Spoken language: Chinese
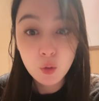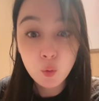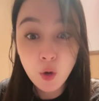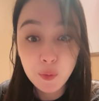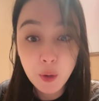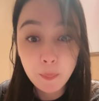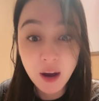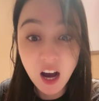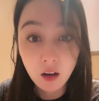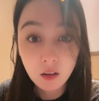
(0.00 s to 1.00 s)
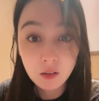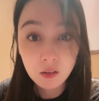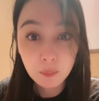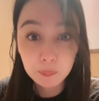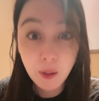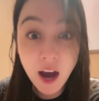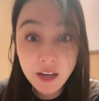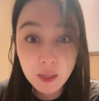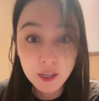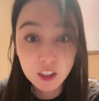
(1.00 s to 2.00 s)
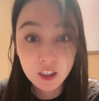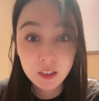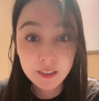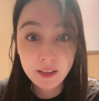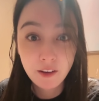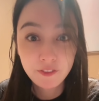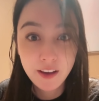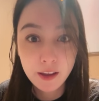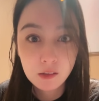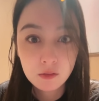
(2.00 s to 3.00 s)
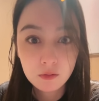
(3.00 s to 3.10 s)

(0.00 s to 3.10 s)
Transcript: 越来越胖，胖也没吃你家饭，